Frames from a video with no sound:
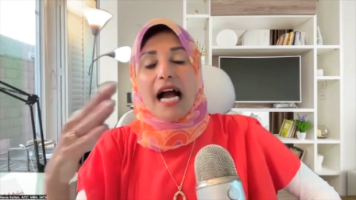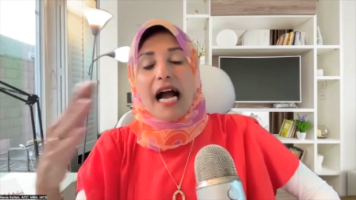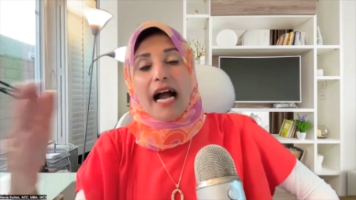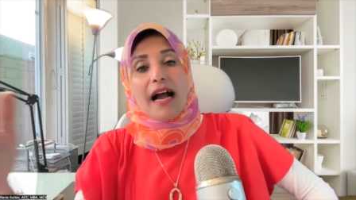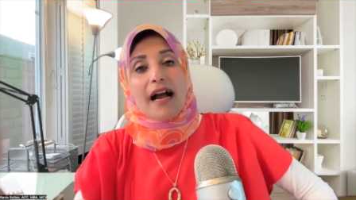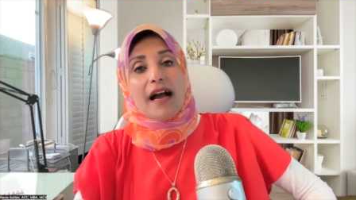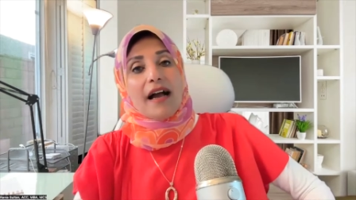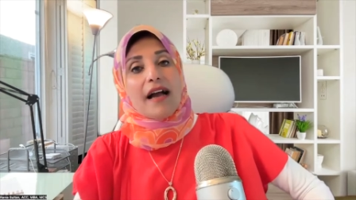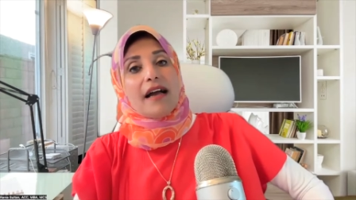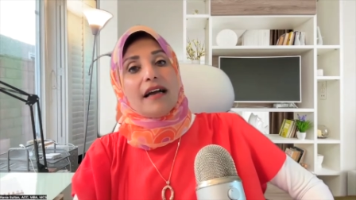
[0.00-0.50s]

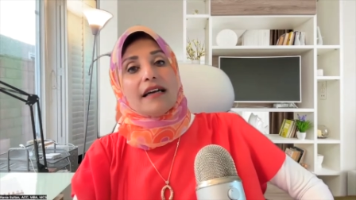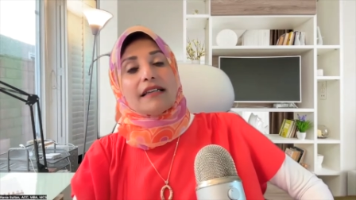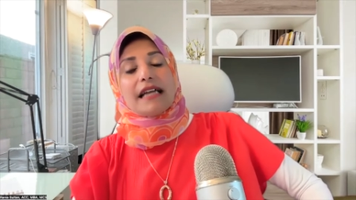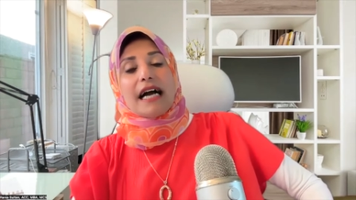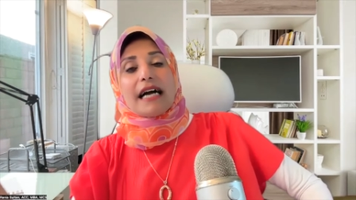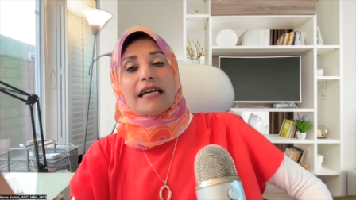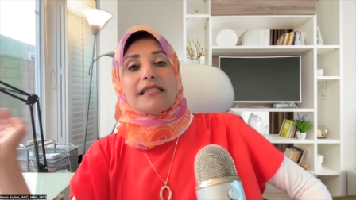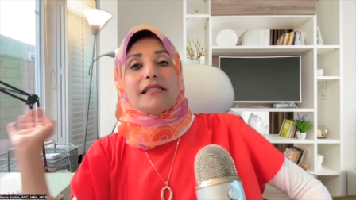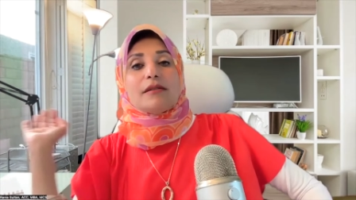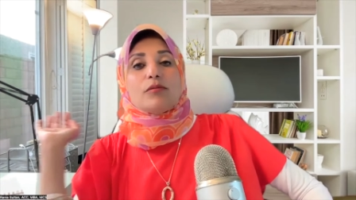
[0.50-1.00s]

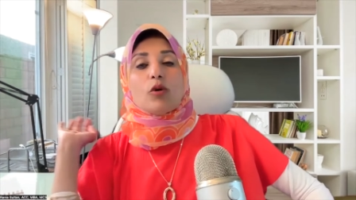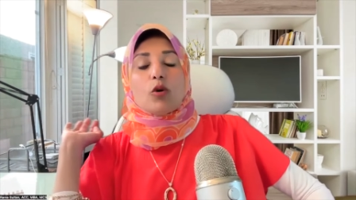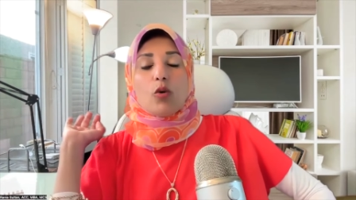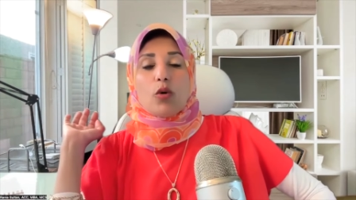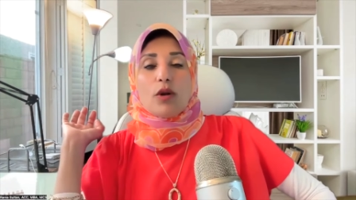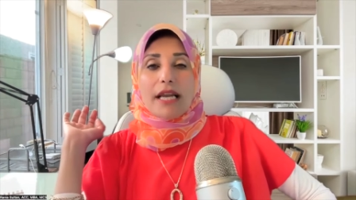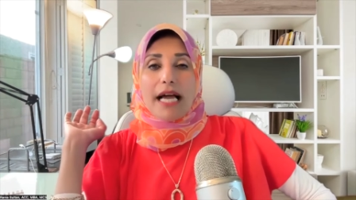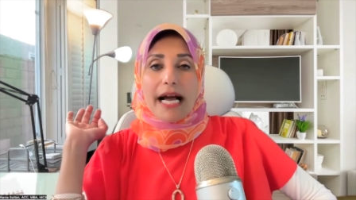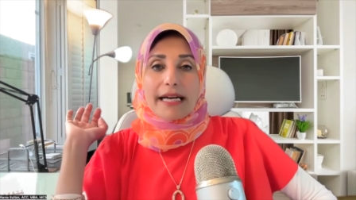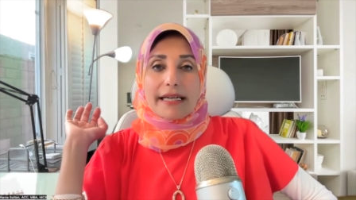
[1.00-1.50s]
هتعدي من
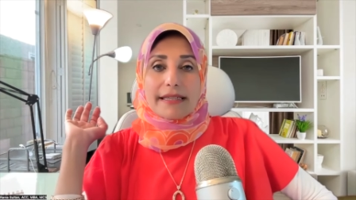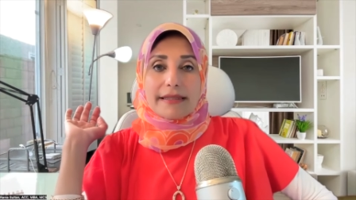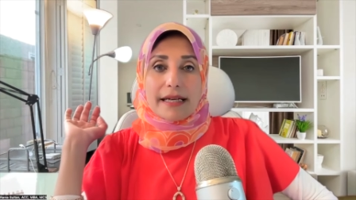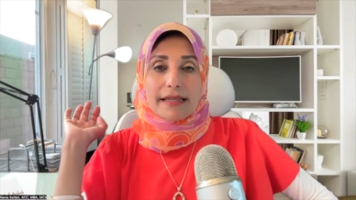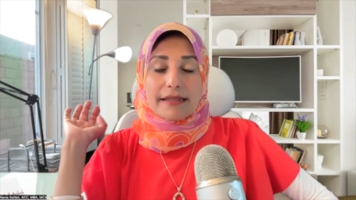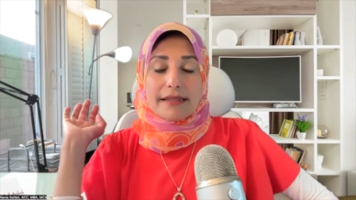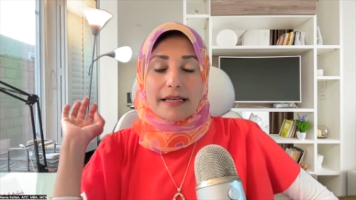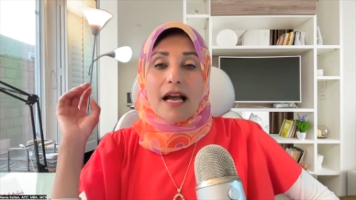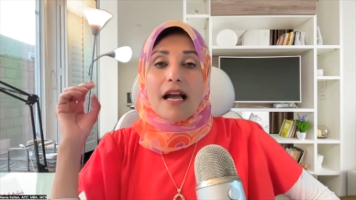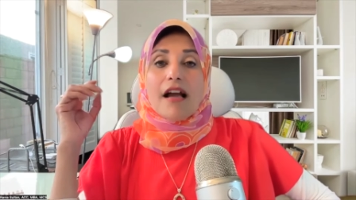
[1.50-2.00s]
كل حاجه
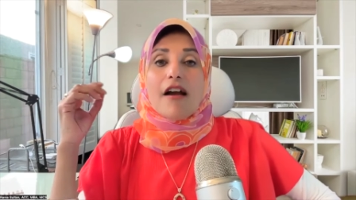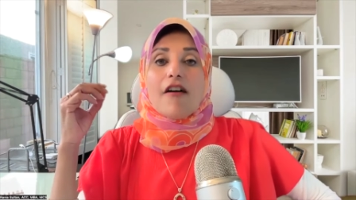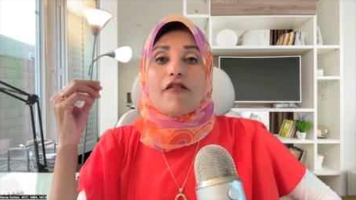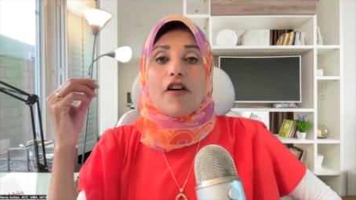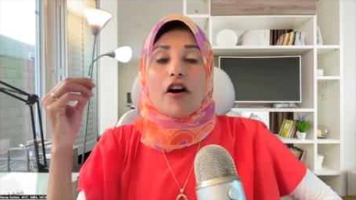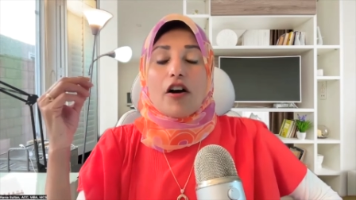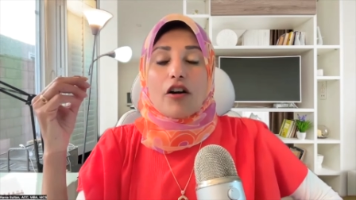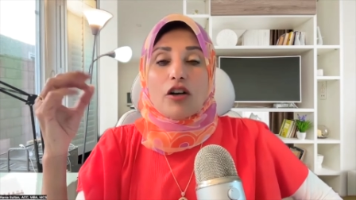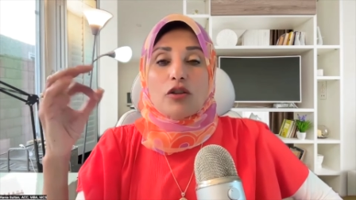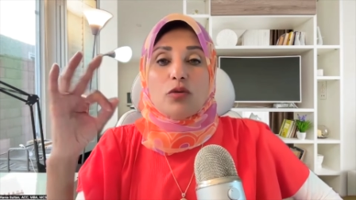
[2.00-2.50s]
تانية
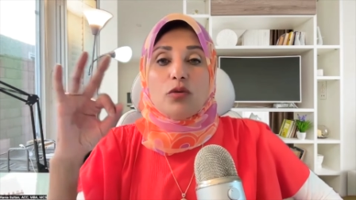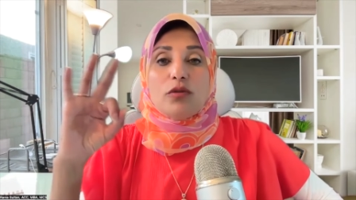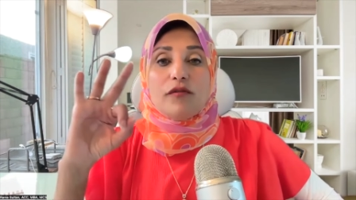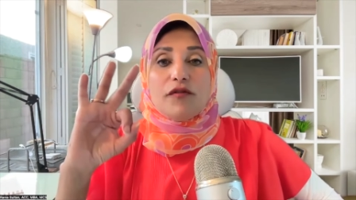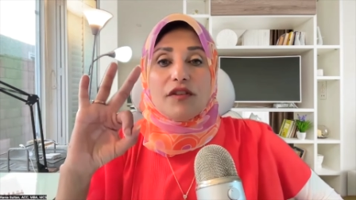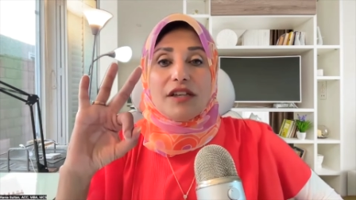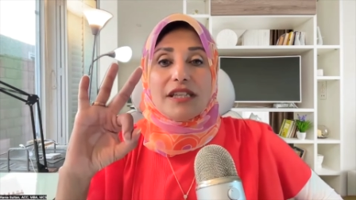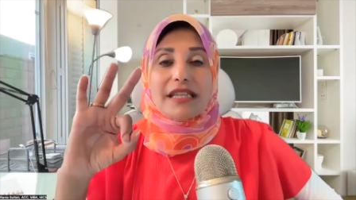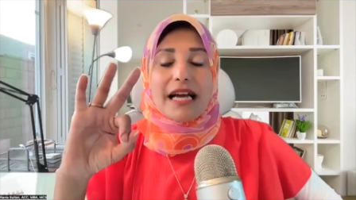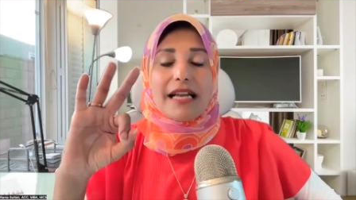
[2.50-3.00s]
فالقانون
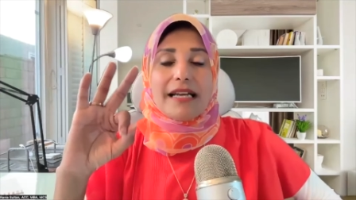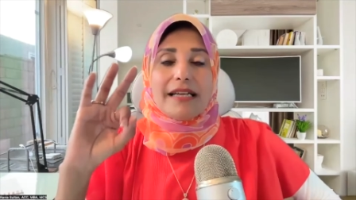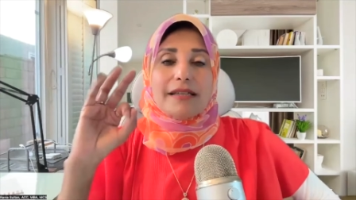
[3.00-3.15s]
فيه ثلاث